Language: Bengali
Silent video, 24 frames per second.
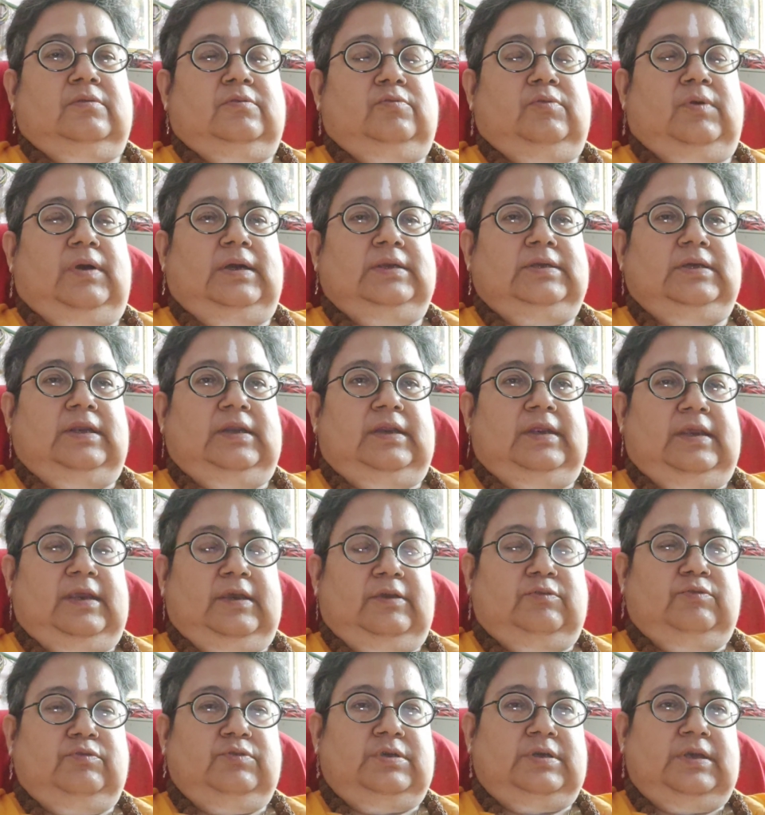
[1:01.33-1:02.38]
দু হাজার
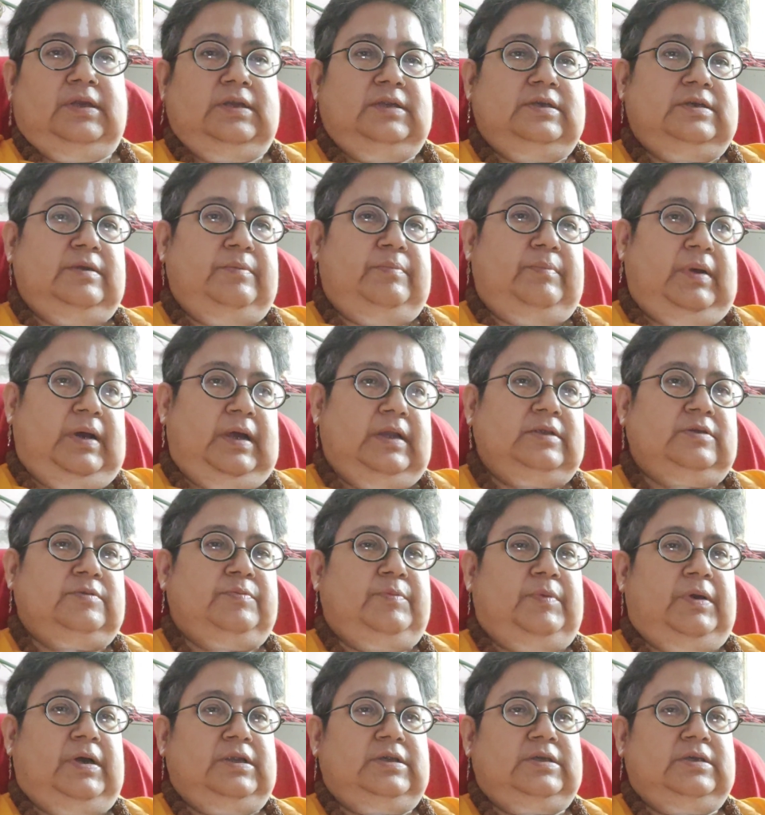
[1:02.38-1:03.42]
একুশের যে মার্চ
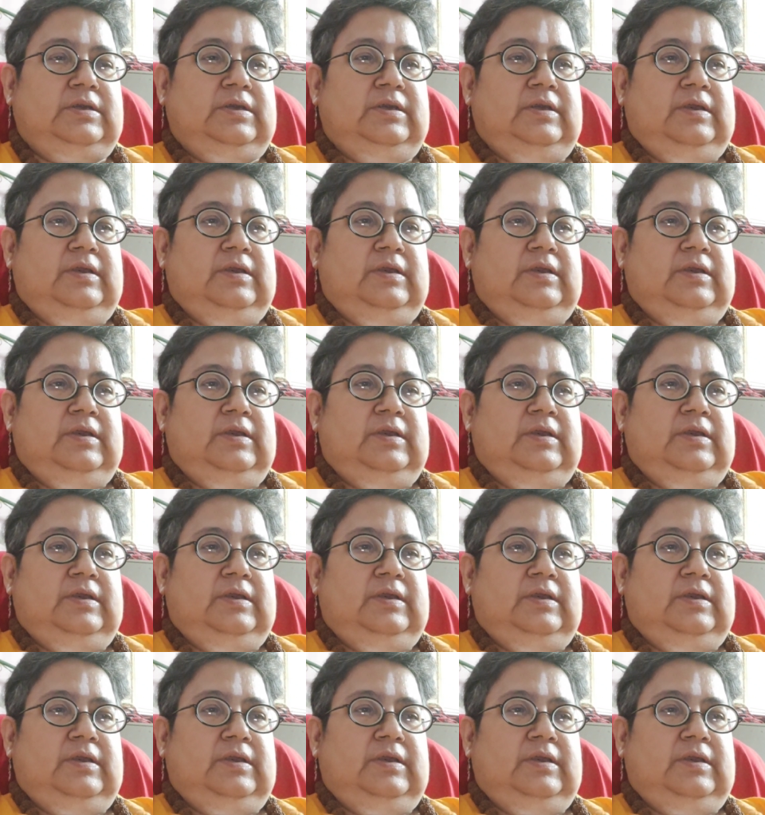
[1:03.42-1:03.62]
মাস